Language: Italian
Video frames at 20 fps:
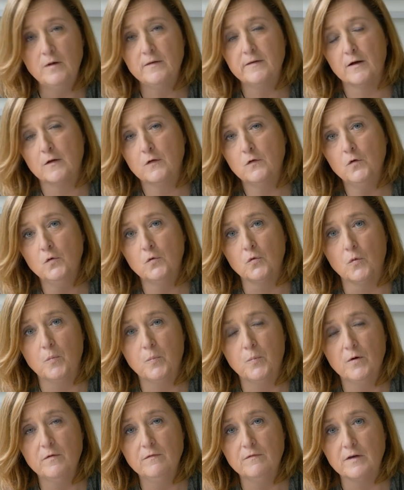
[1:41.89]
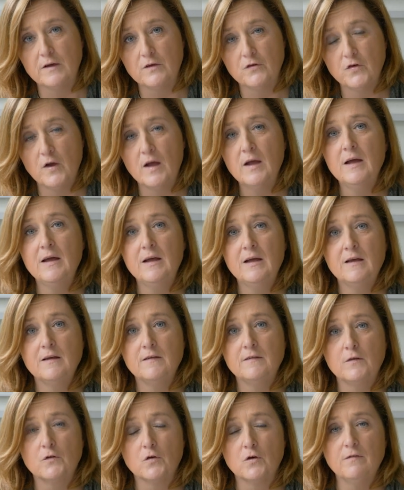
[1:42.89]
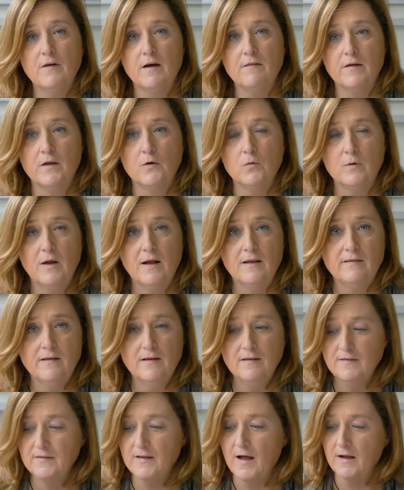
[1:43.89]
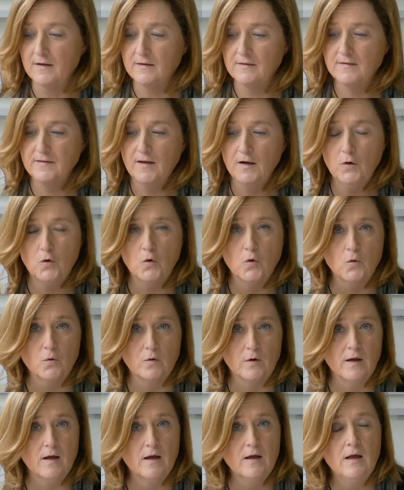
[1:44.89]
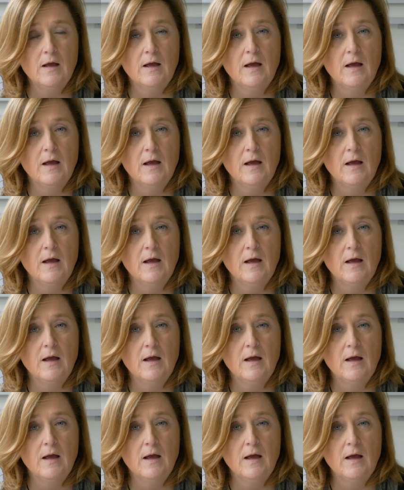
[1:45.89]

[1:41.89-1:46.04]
Il terzo gruppo invece si trovava in un'altra stanza con